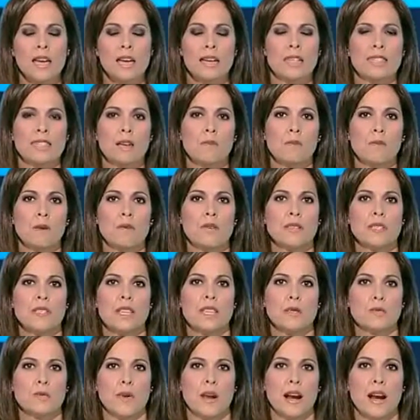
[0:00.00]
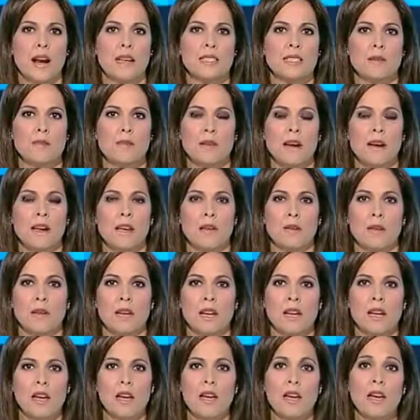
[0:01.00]
que están previstas para la semana que
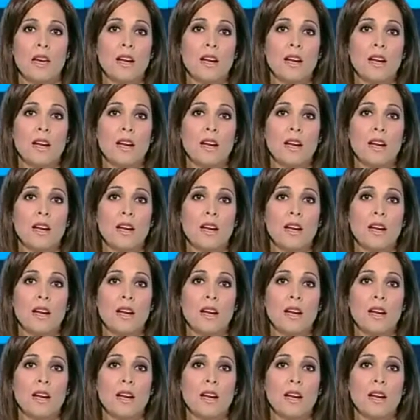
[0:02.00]
viene.